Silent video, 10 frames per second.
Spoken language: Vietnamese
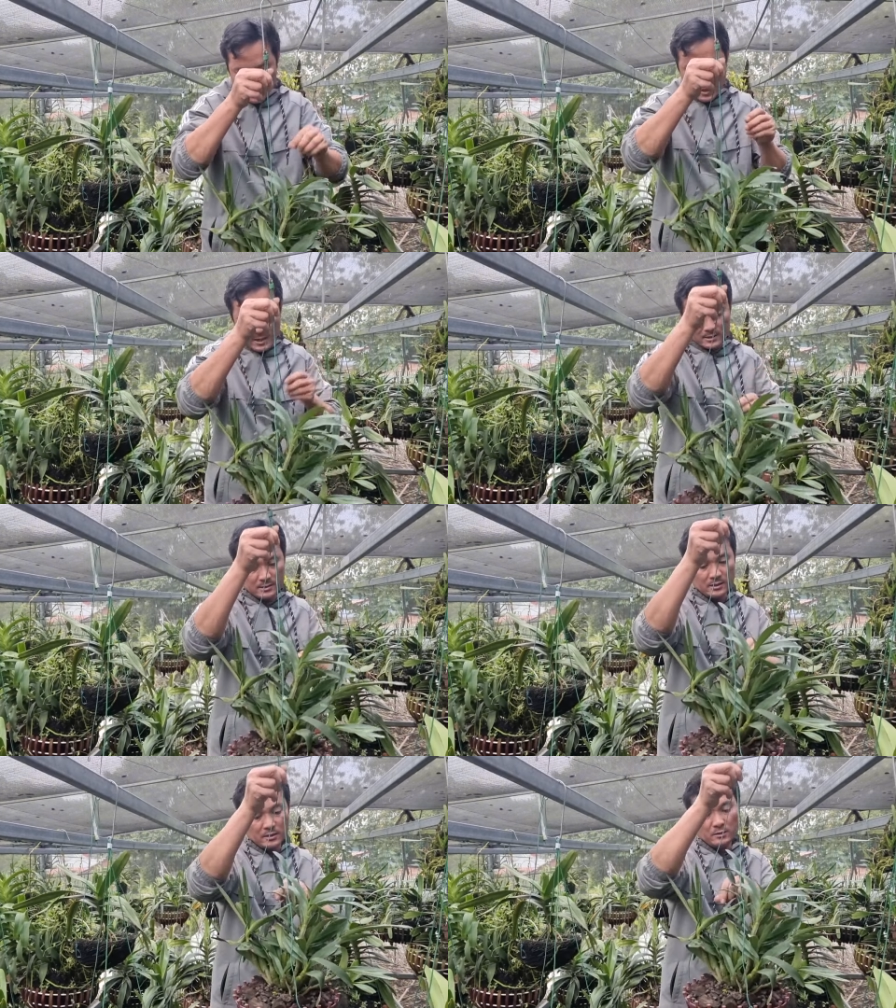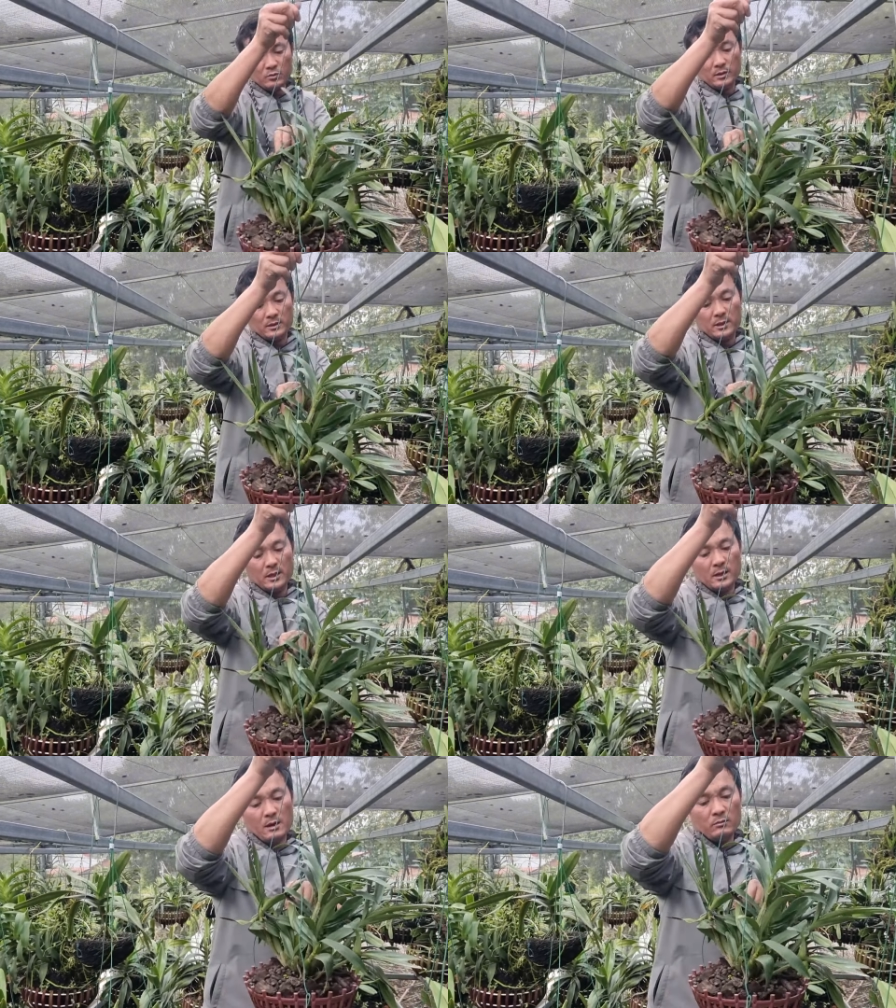vẫn là sơn thủy
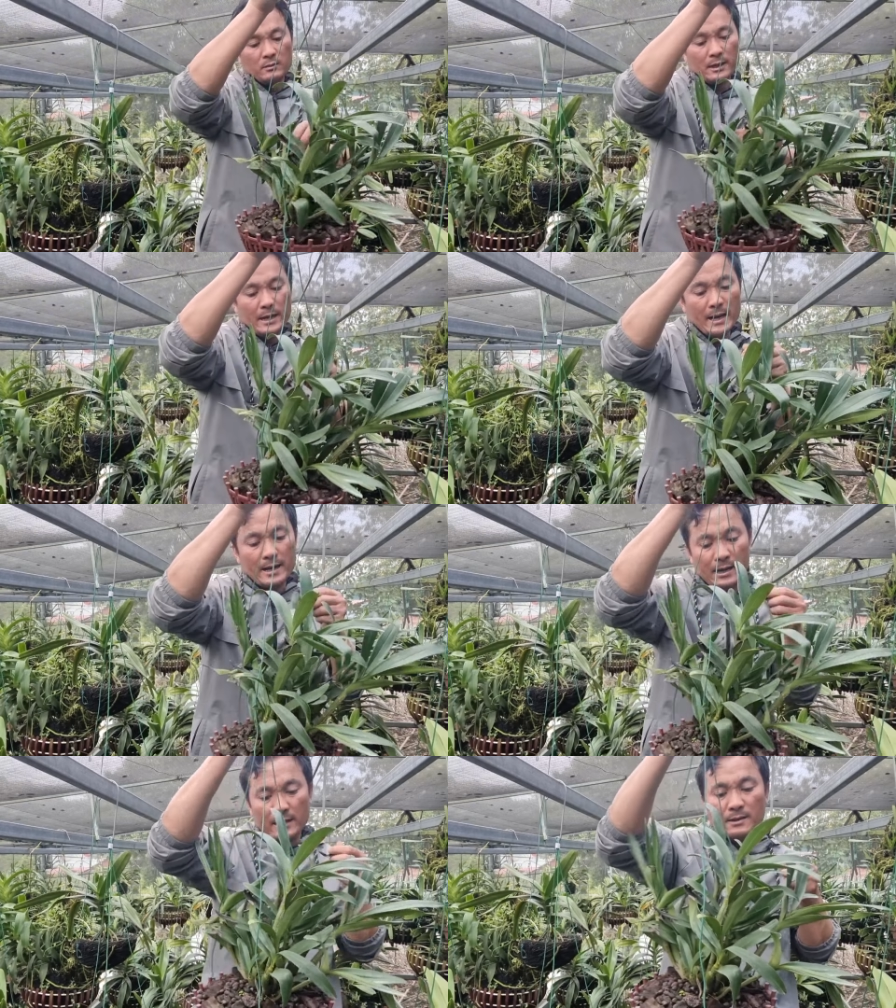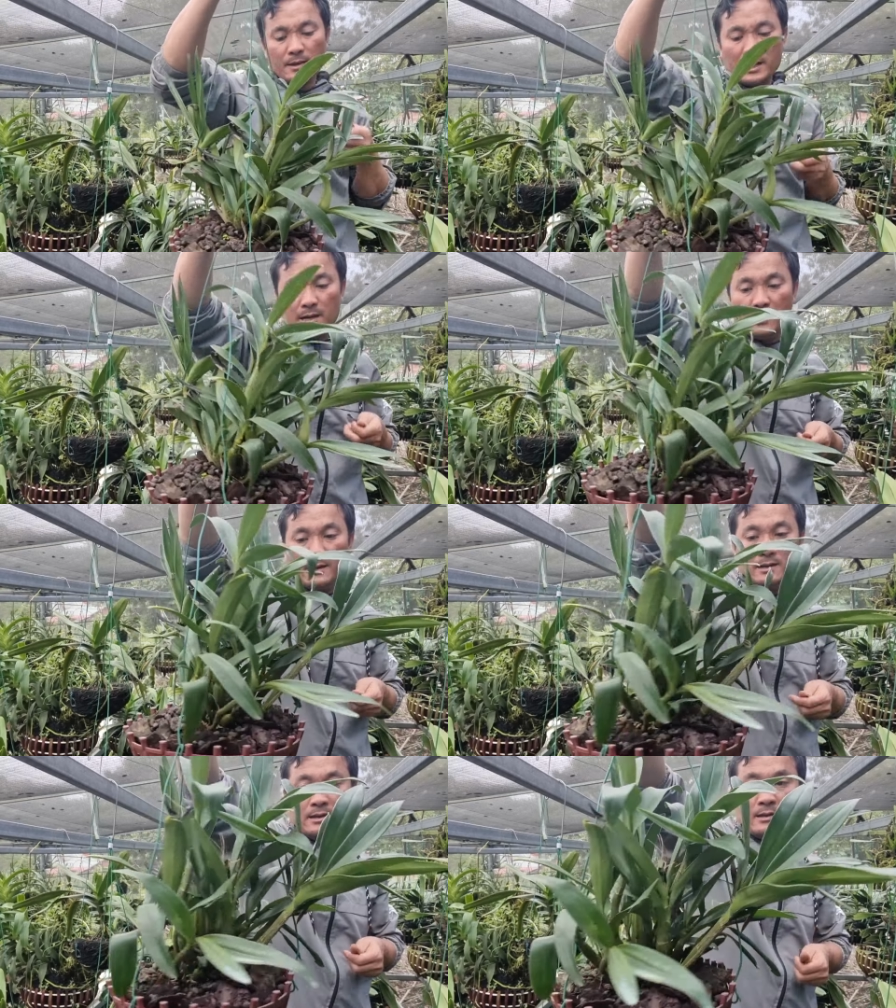tiên họng đen này các bác này.
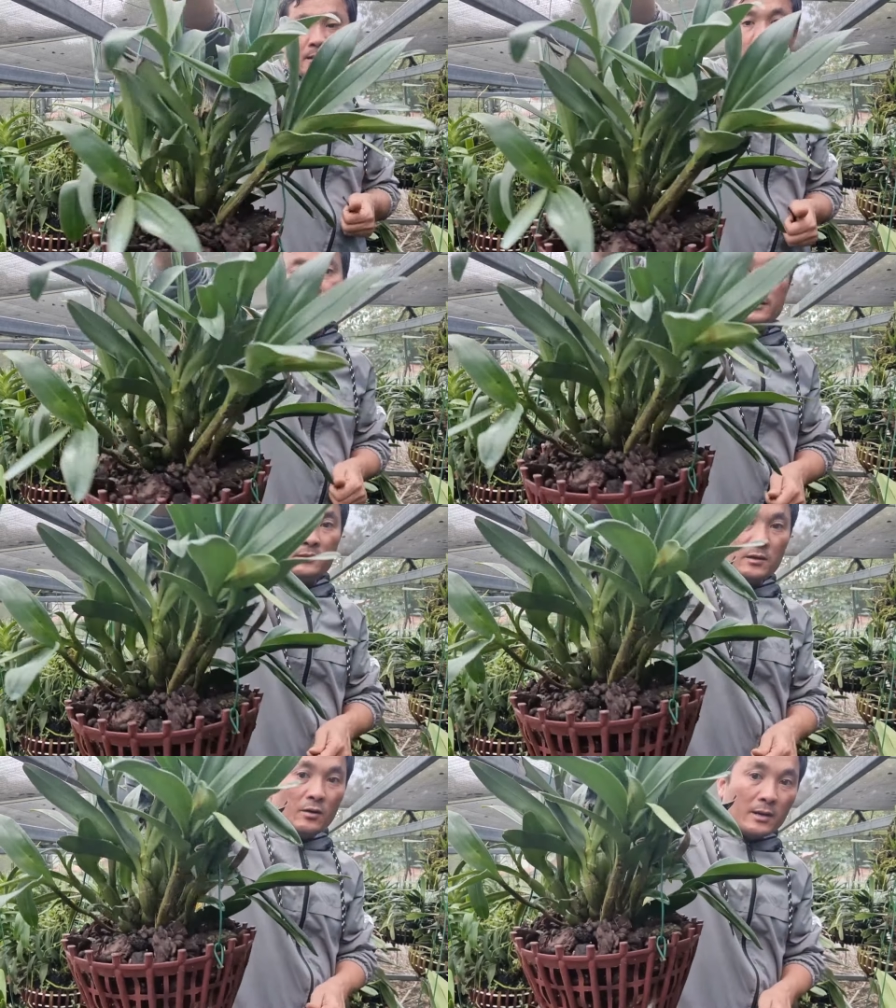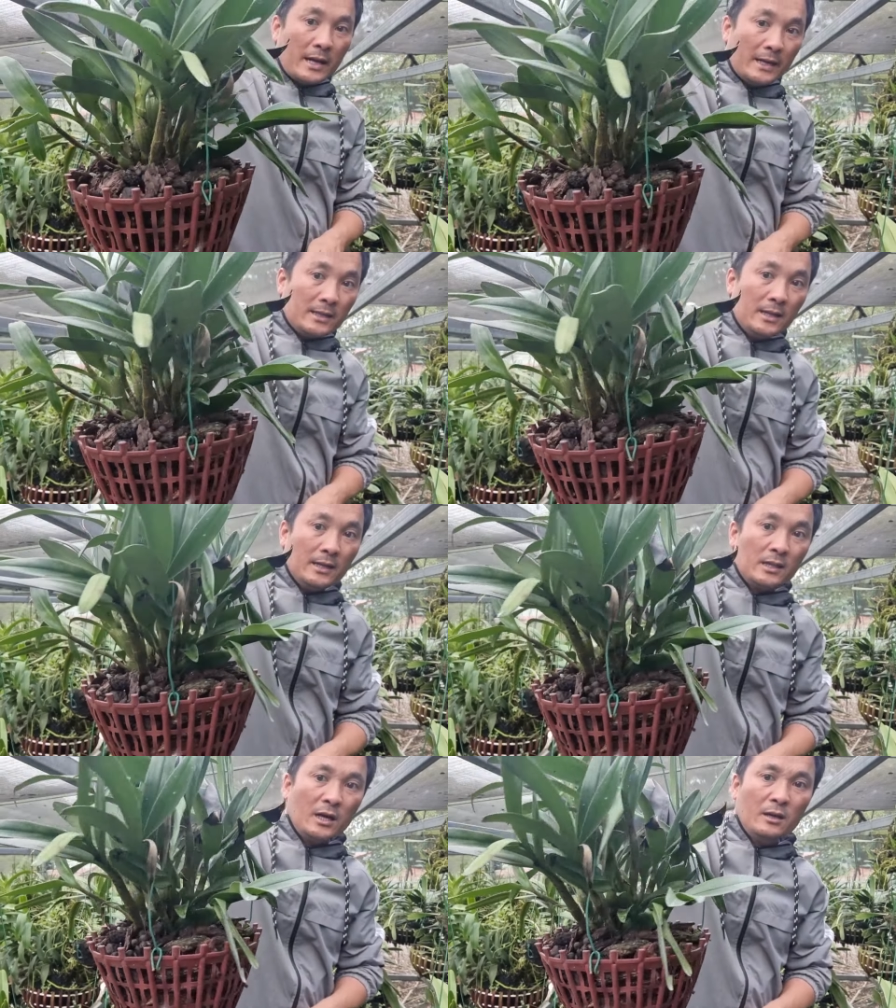Giò này
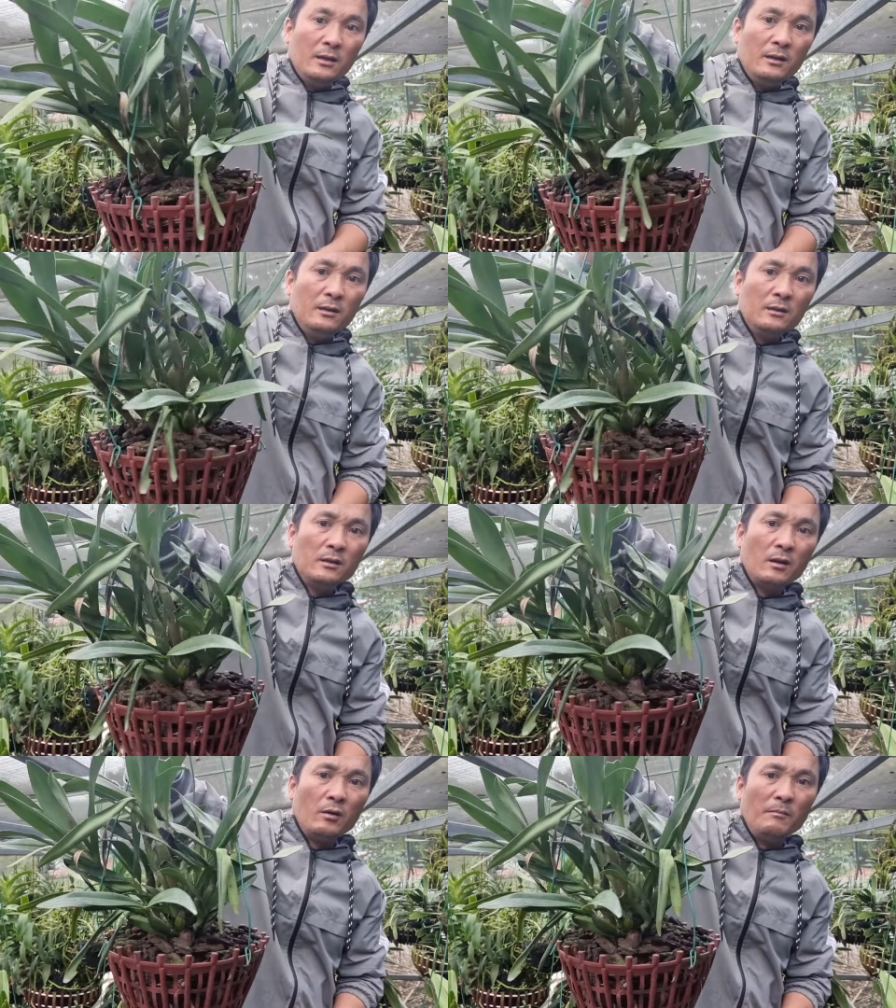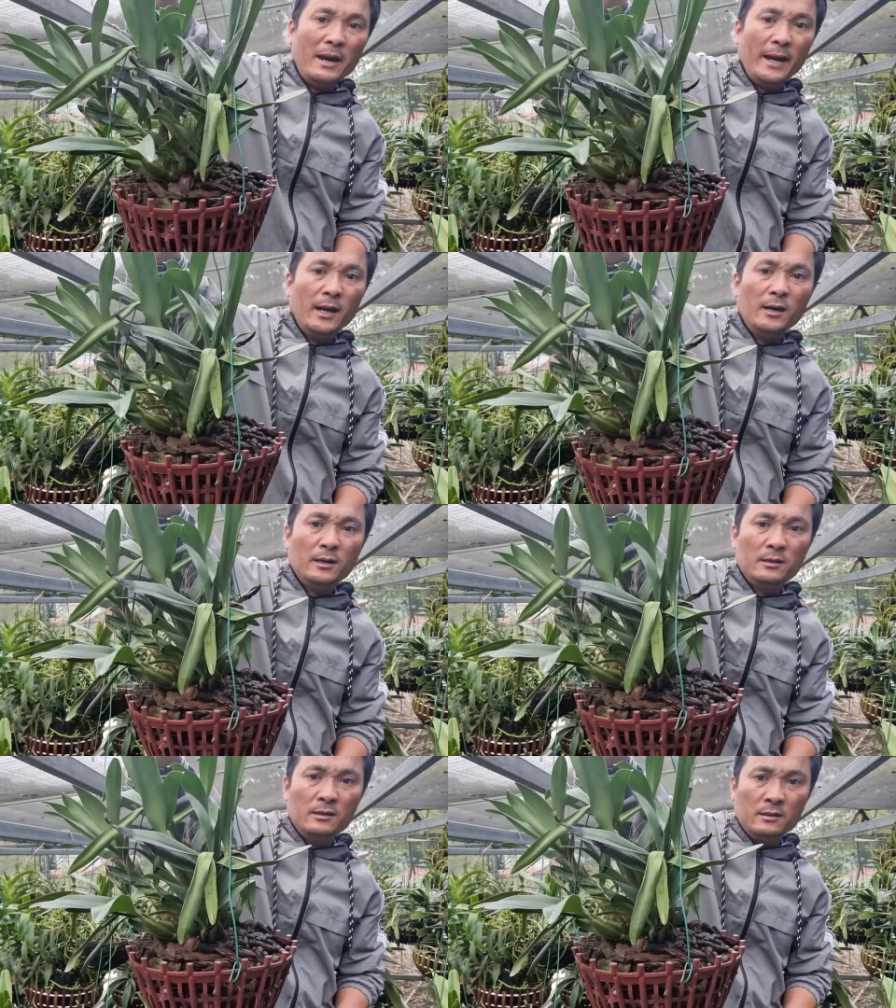thì thân nó bé hơn.